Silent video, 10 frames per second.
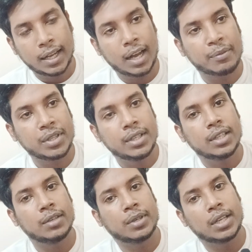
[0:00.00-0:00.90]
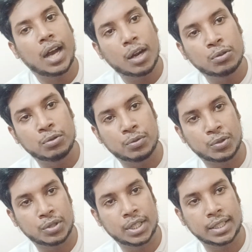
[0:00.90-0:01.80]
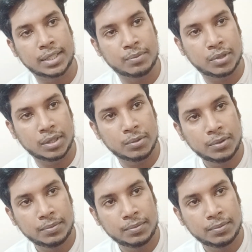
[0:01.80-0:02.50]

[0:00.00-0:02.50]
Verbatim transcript: আমি এবারে আরও দুটো প্রশ্নের এক্সাম্পল দিব